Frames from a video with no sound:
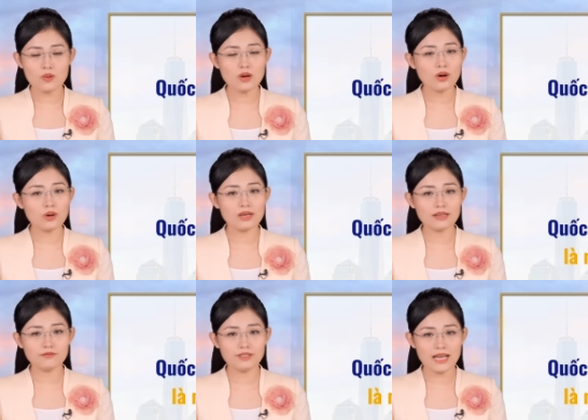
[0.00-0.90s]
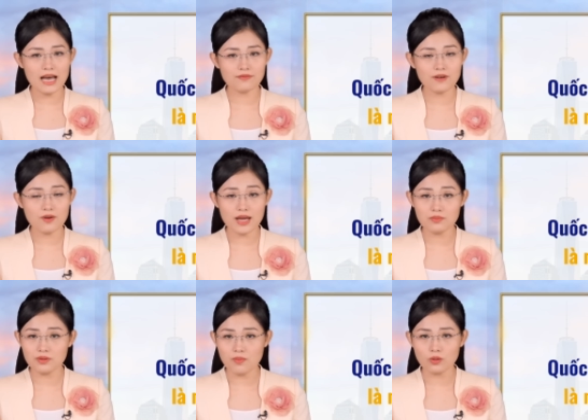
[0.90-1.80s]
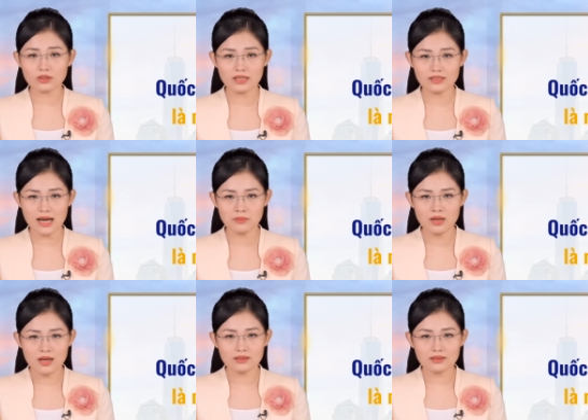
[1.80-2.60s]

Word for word: Quốc hội Latvia vào ngày 11 tháng 8